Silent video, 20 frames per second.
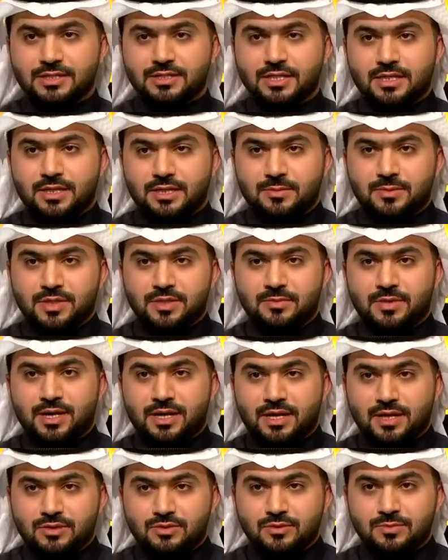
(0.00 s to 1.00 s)
عندنا احنا
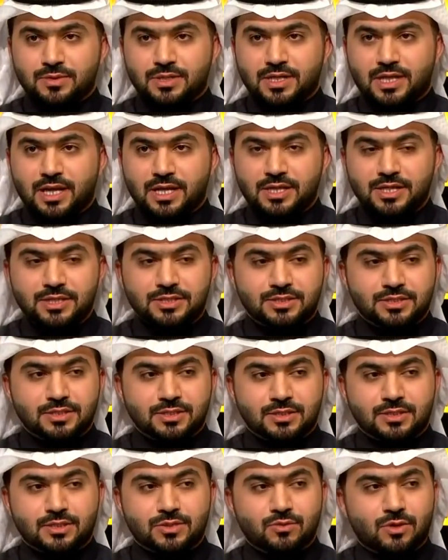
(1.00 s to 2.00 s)
بالامارات وبالخليج
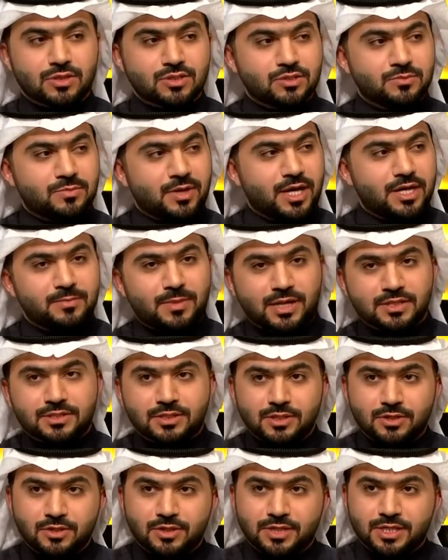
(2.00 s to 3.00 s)
يتواصلون معي بعد
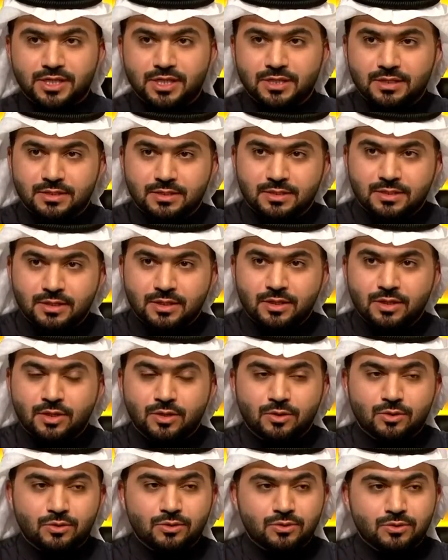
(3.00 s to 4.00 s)
كل اغنيه اي
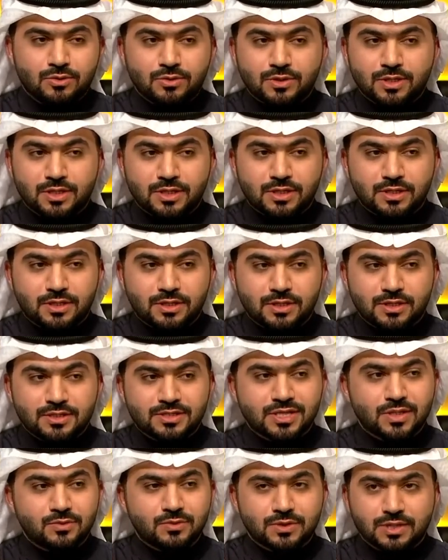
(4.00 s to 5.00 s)

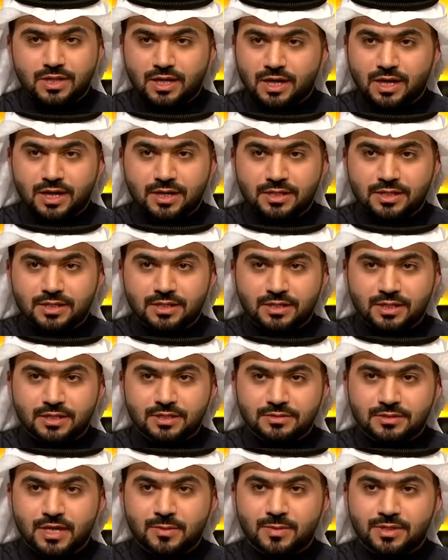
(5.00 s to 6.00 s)
ويسوون الاغاني
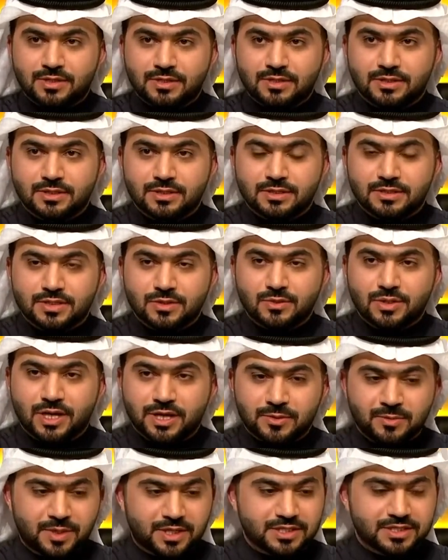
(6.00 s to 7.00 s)
يعني دائما يسوونها
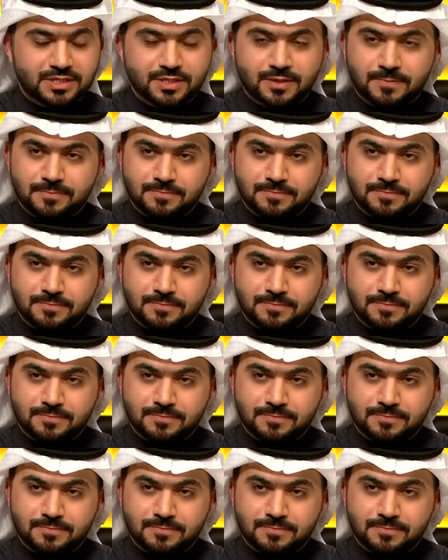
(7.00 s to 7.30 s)
ريمكس